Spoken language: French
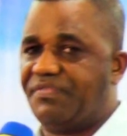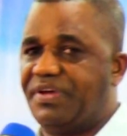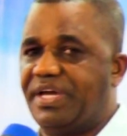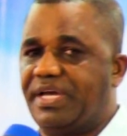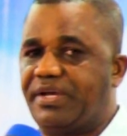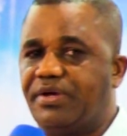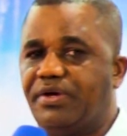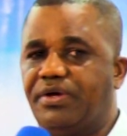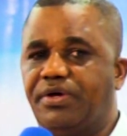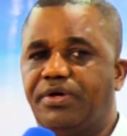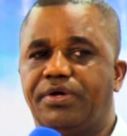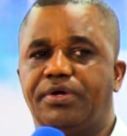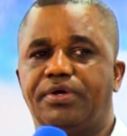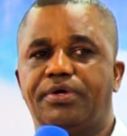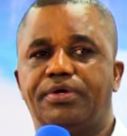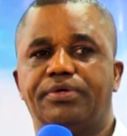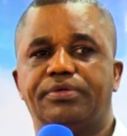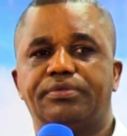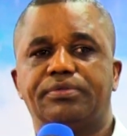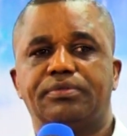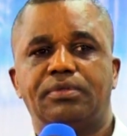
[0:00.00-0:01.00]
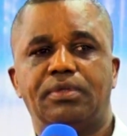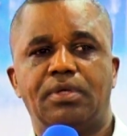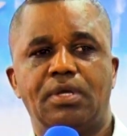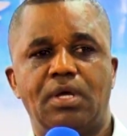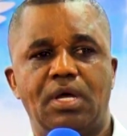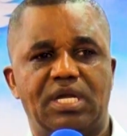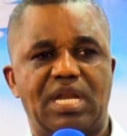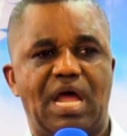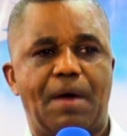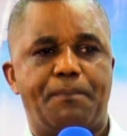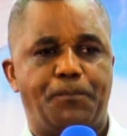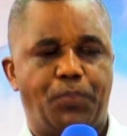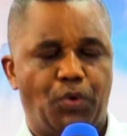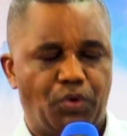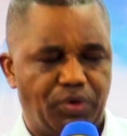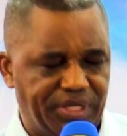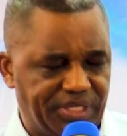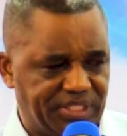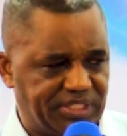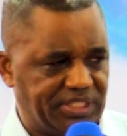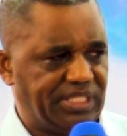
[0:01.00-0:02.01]
avec euh, la
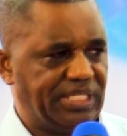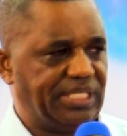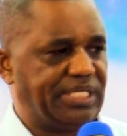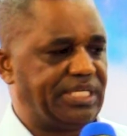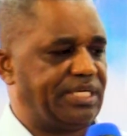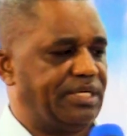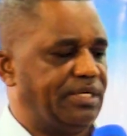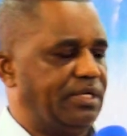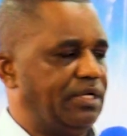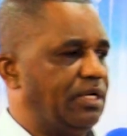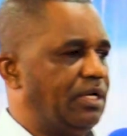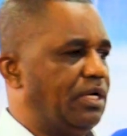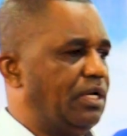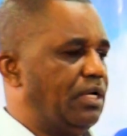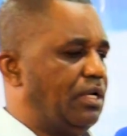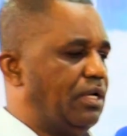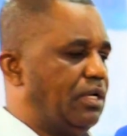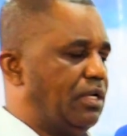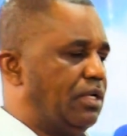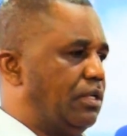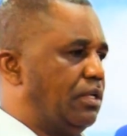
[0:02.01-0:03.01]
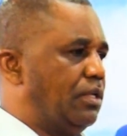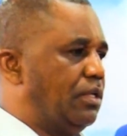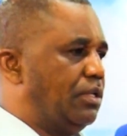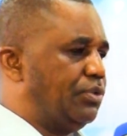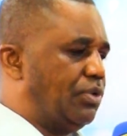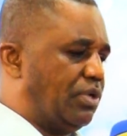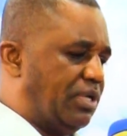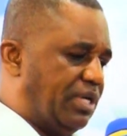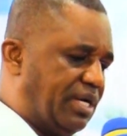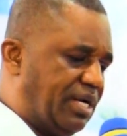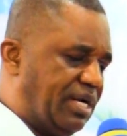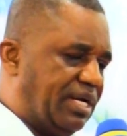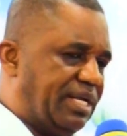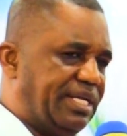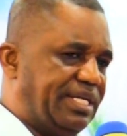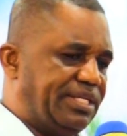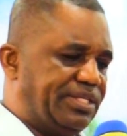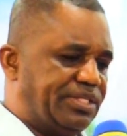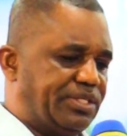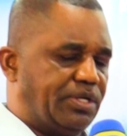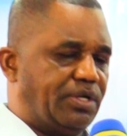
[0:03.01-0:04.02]
politique de
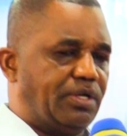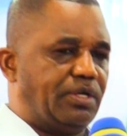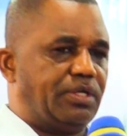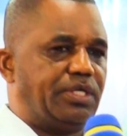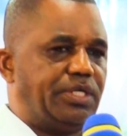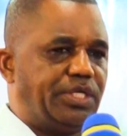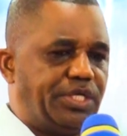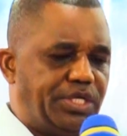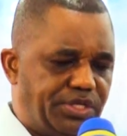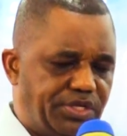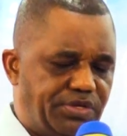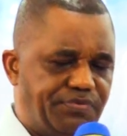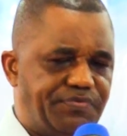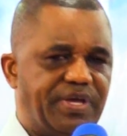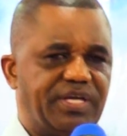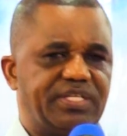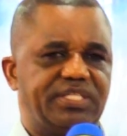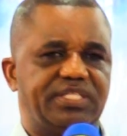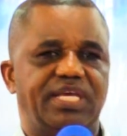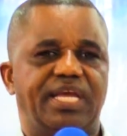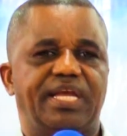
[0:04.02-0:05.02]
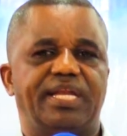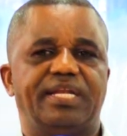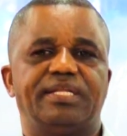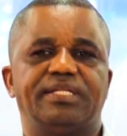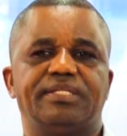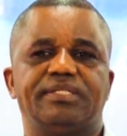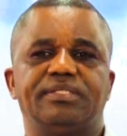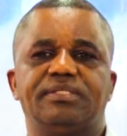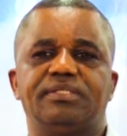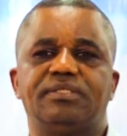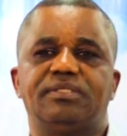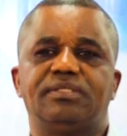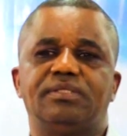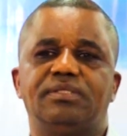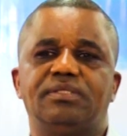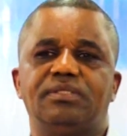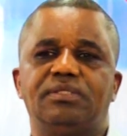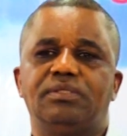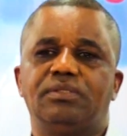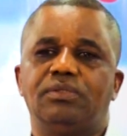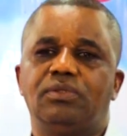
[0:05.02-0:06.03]
l'Église universelle.
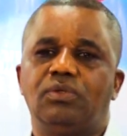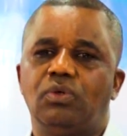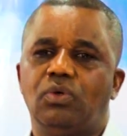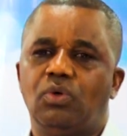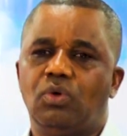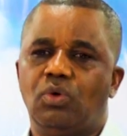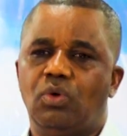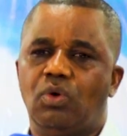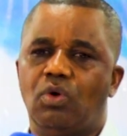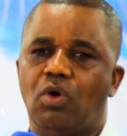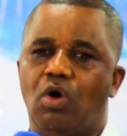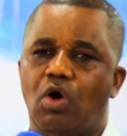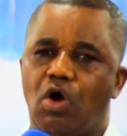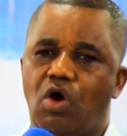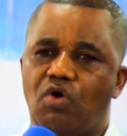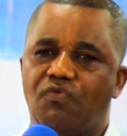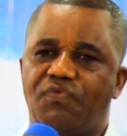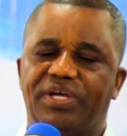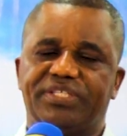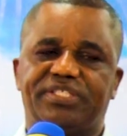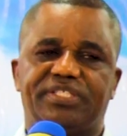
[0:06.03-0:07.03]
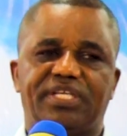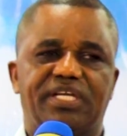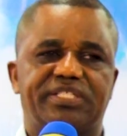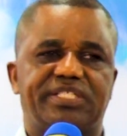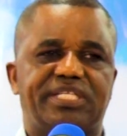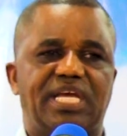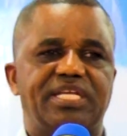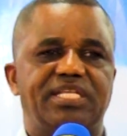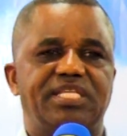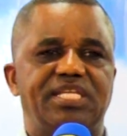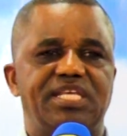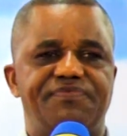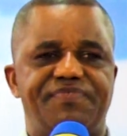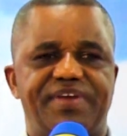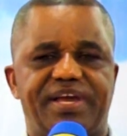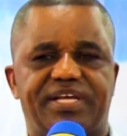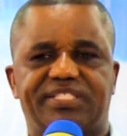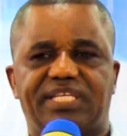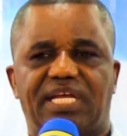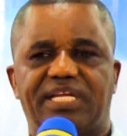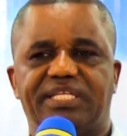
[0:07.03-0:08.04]
On va chercher à
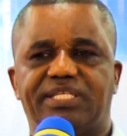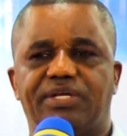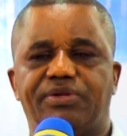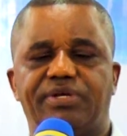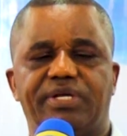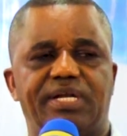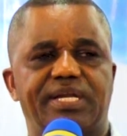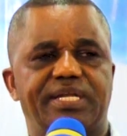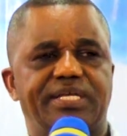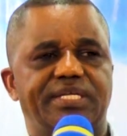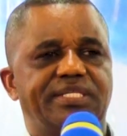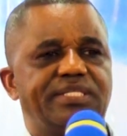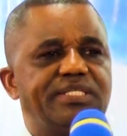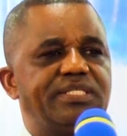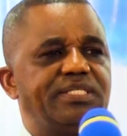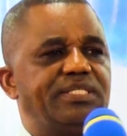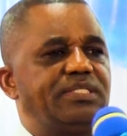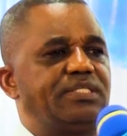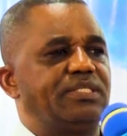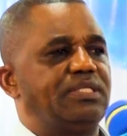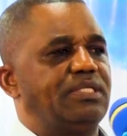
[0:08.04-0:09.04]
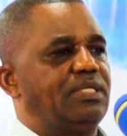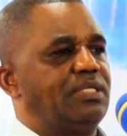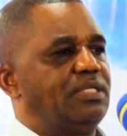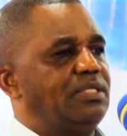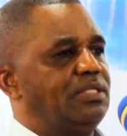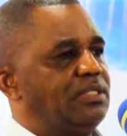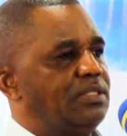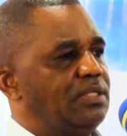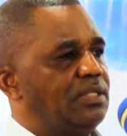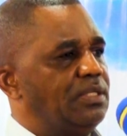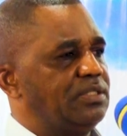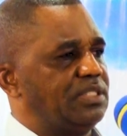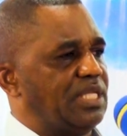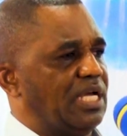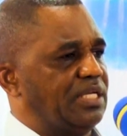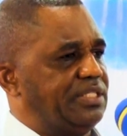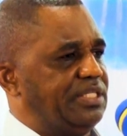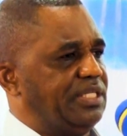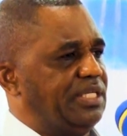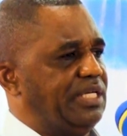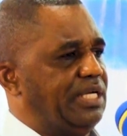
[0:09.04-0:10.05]
universaliser l'Église.
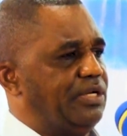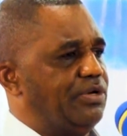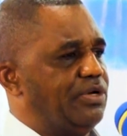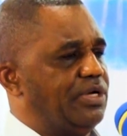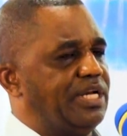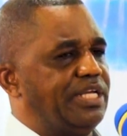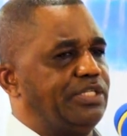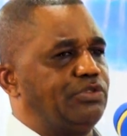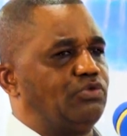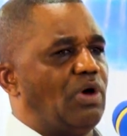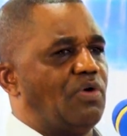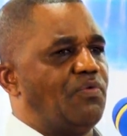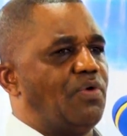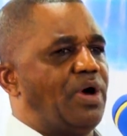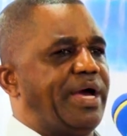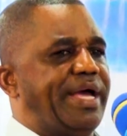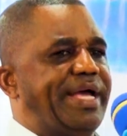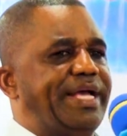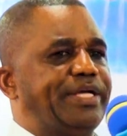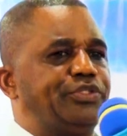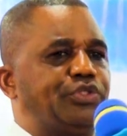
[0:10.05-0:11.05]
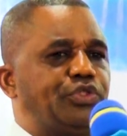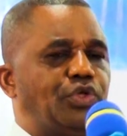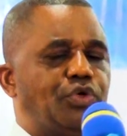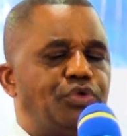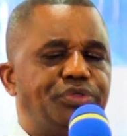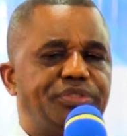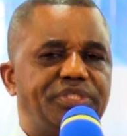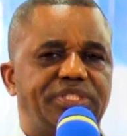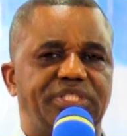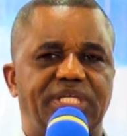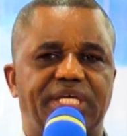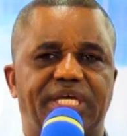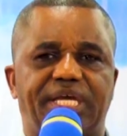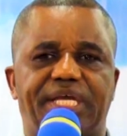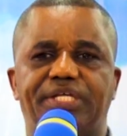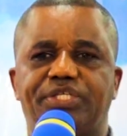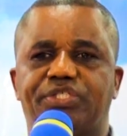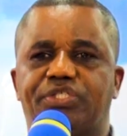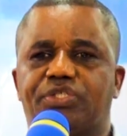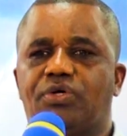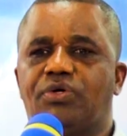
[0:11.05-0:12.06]
C'est-à-dire, l'Église doit avoir un seul
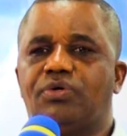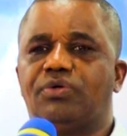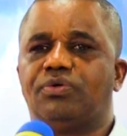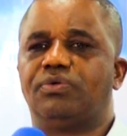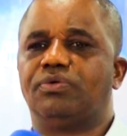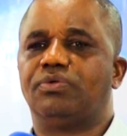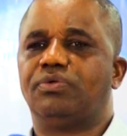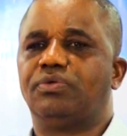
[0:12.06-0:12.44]
dirigeant.